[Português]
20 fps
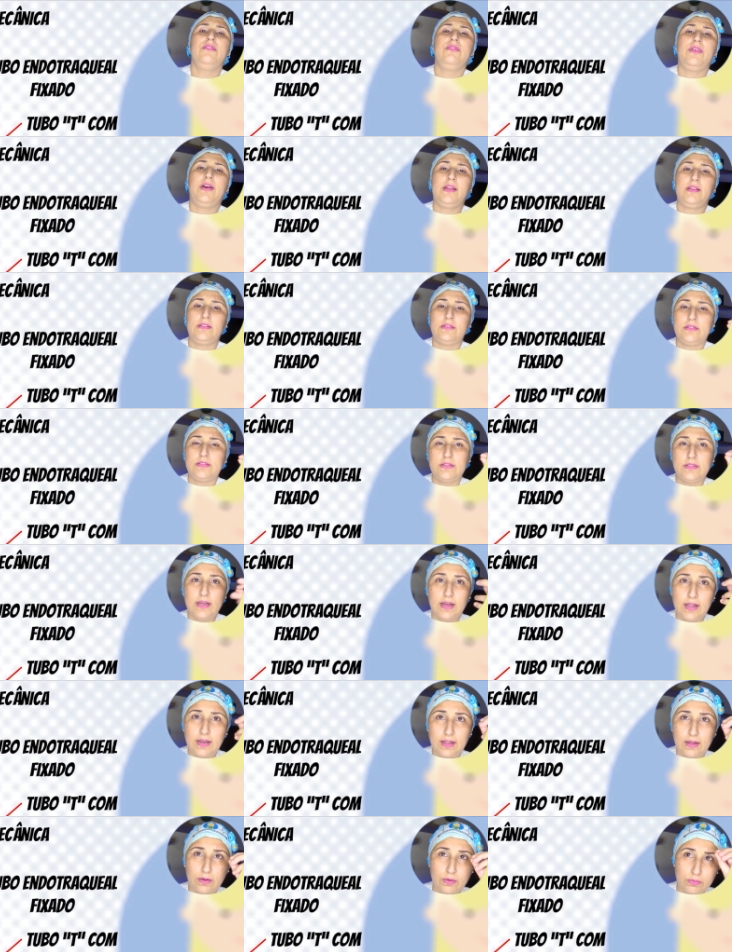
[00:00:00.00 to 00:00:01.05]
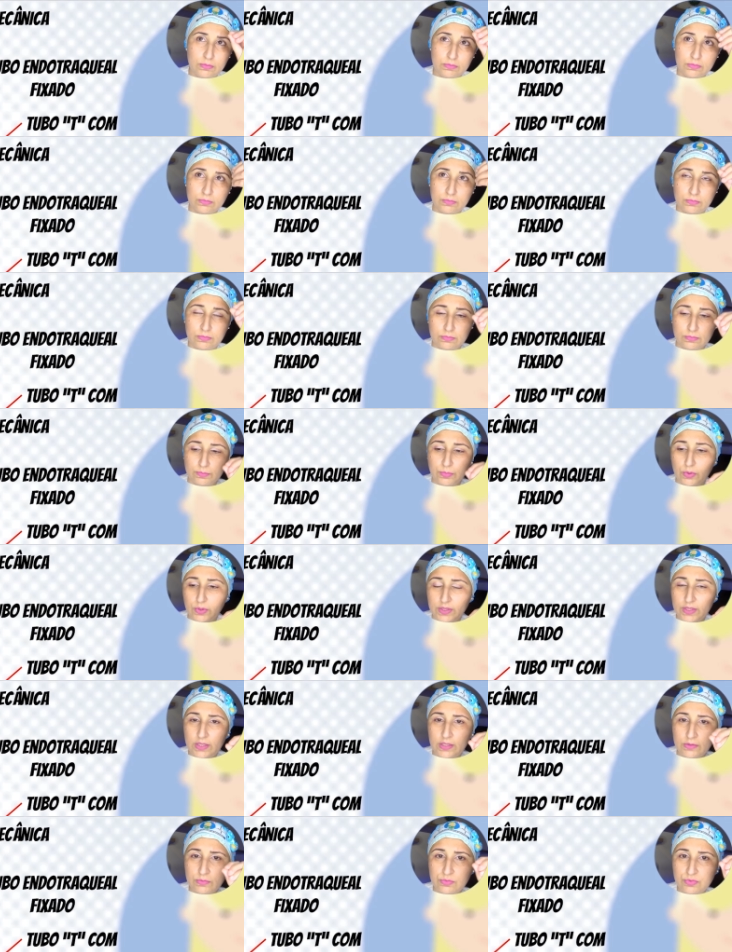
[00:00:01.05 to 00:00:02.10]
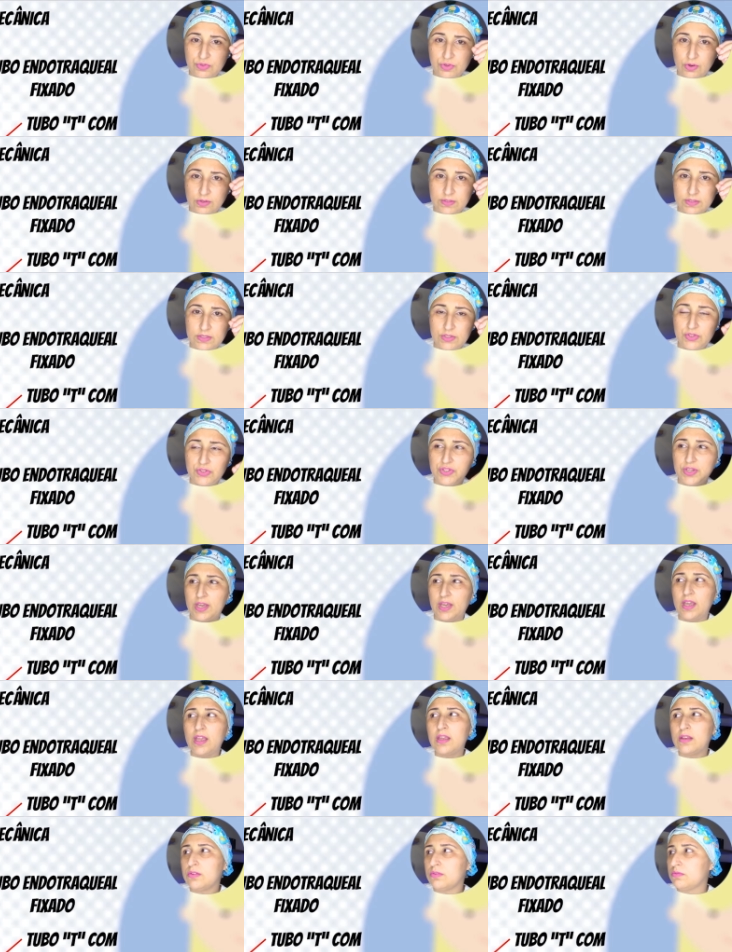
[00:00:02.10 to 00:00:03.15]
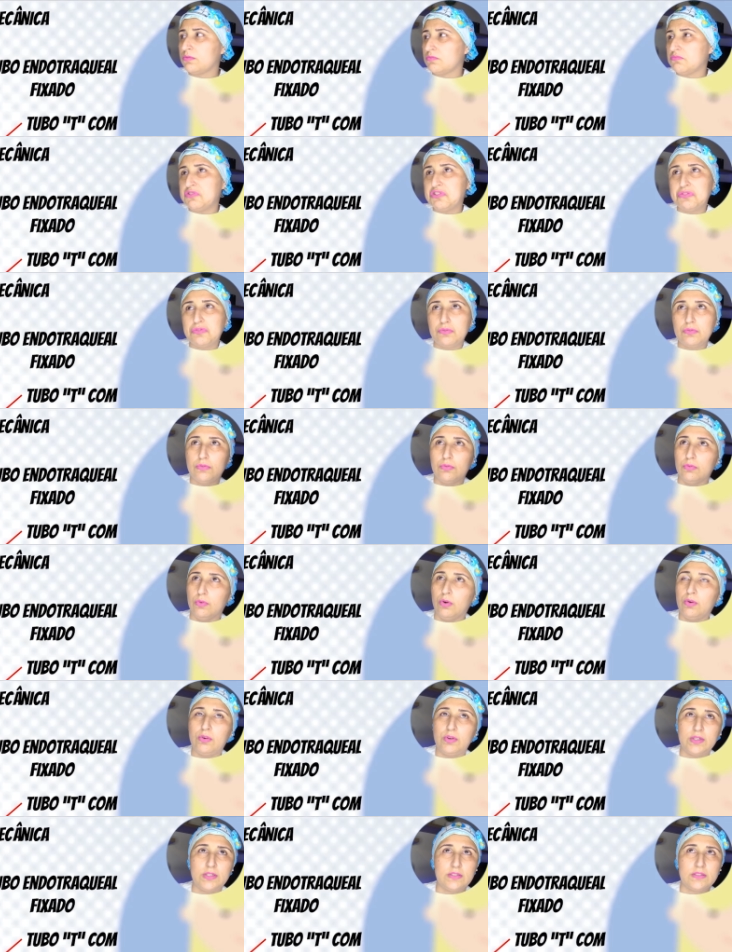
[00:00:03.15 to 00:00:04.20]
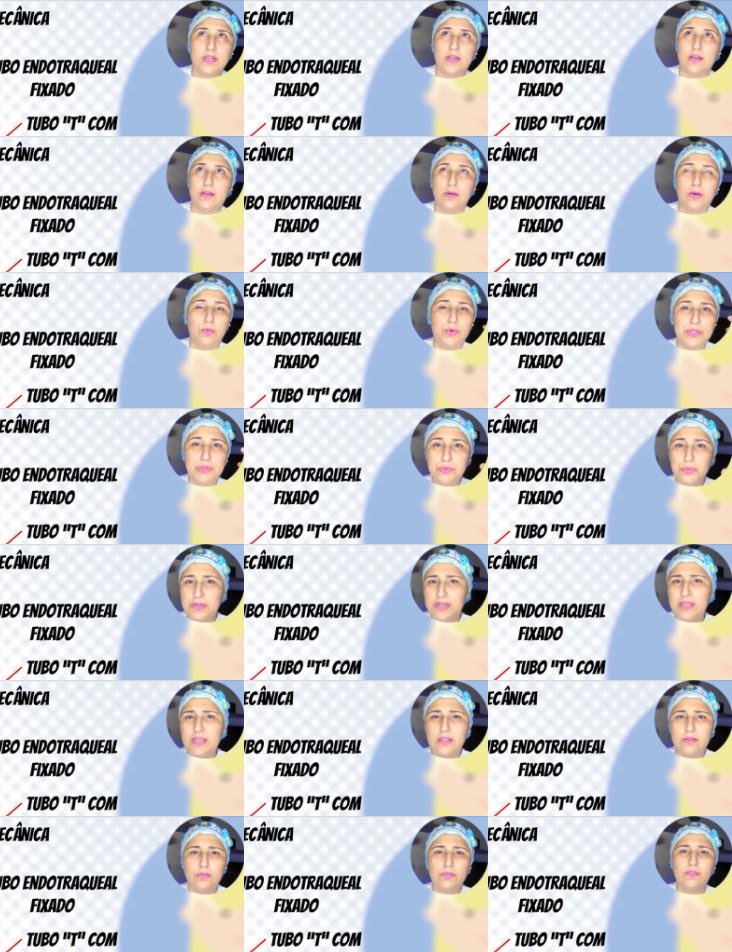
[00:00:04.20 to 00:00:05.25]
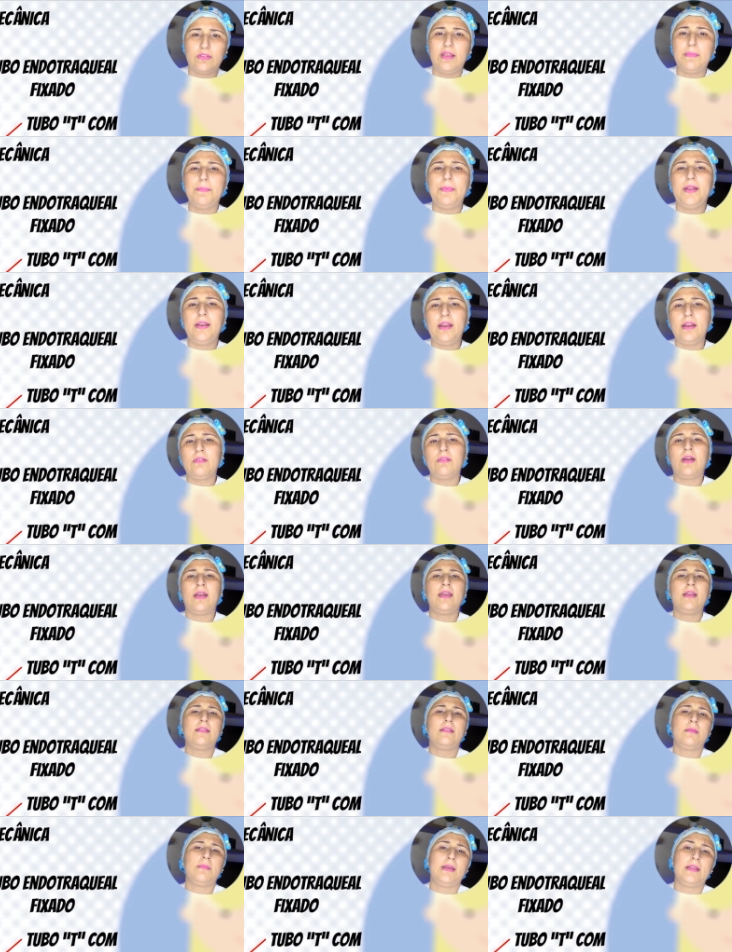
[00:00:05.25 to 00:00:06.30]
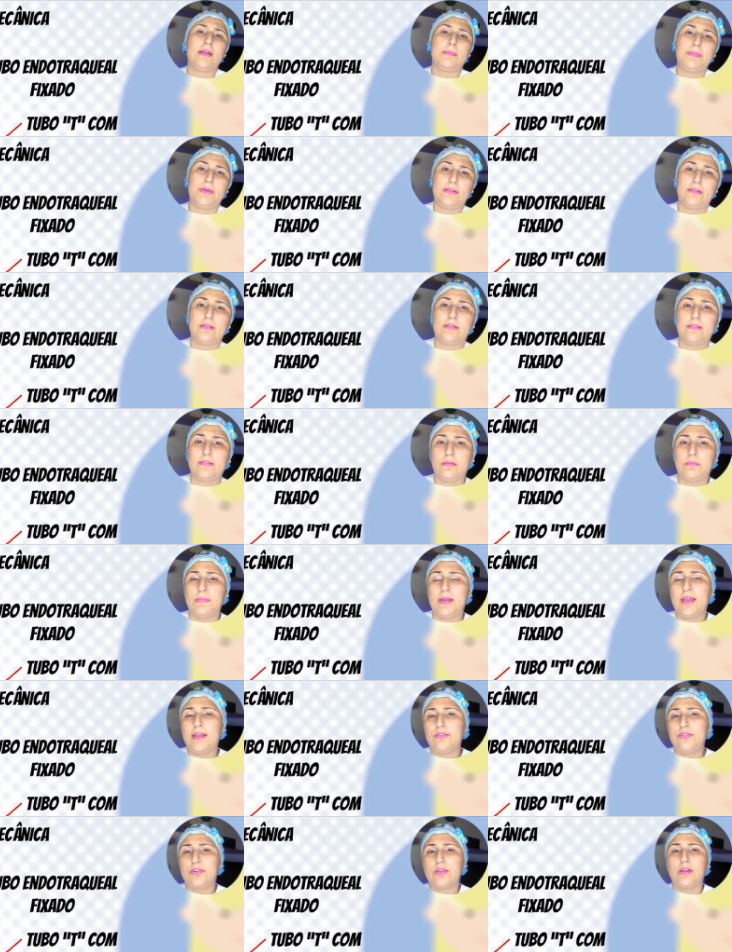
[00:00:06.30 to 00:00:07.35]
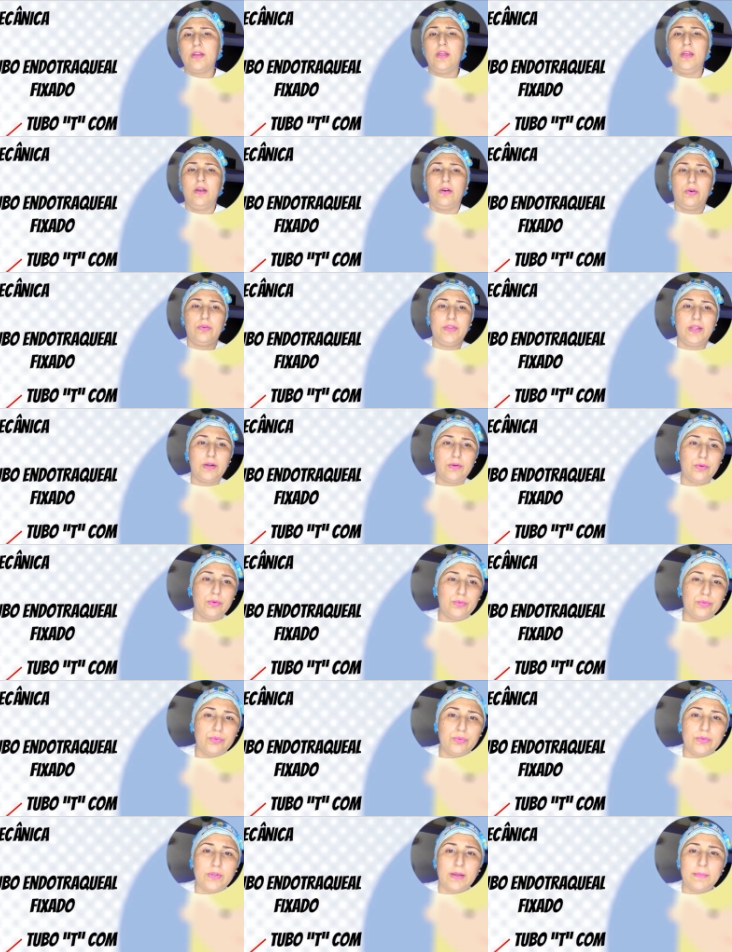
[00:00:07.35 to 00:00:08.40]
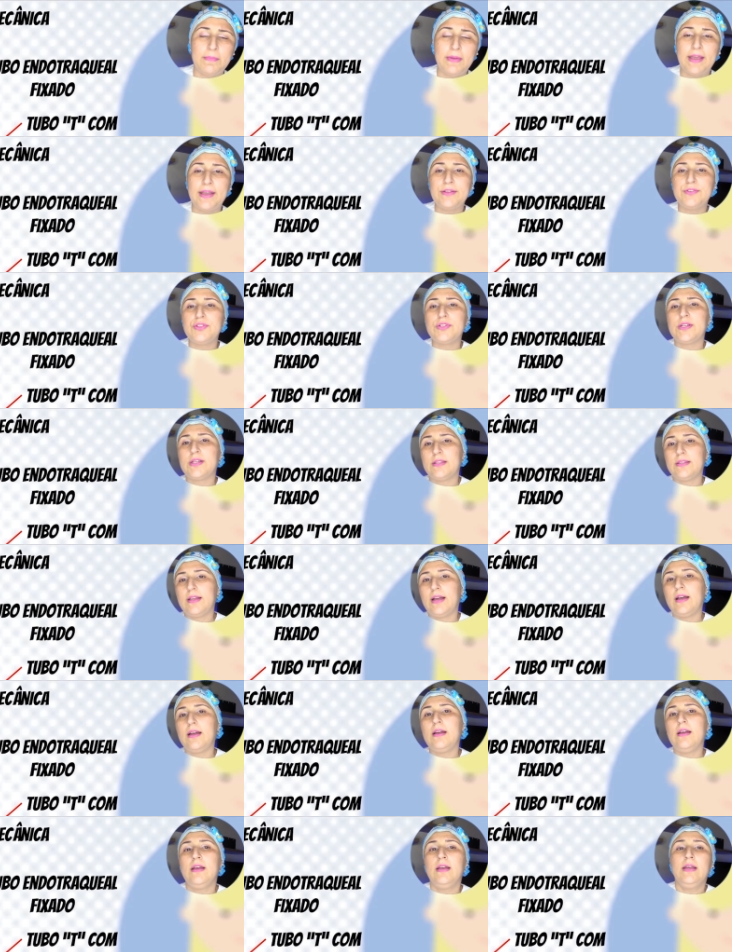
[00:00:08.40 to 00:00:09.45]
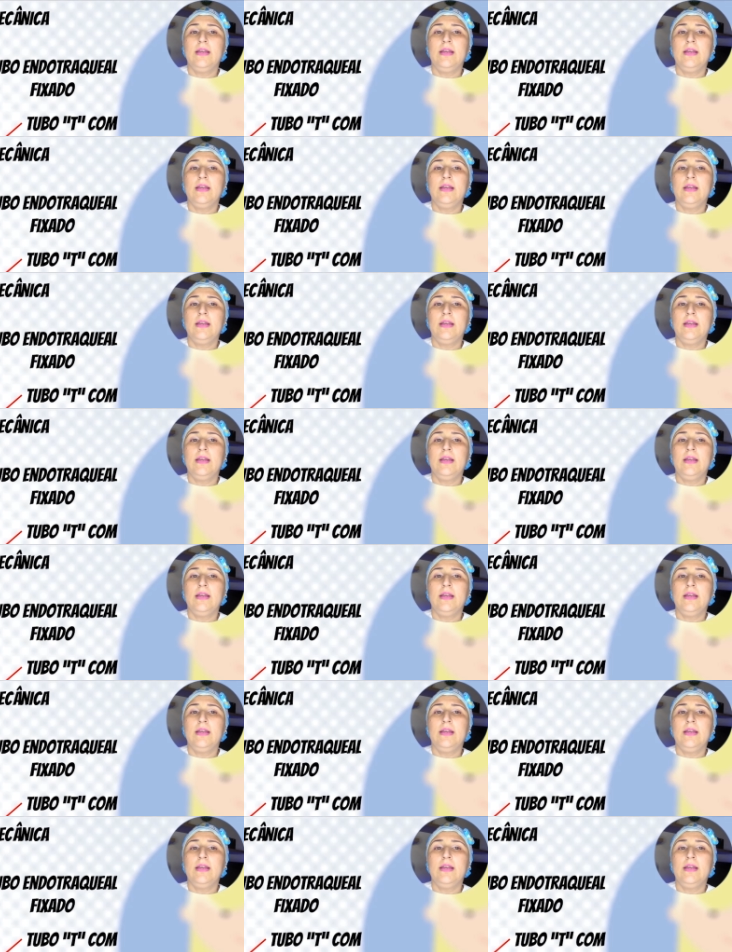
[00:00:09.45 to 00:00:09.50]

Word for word: Vai iniciar lá um, um pouquinho de oxigênio de 2 a, a 8 litros, dependendo aí também da prescrição médica ou da conduta médica, tá?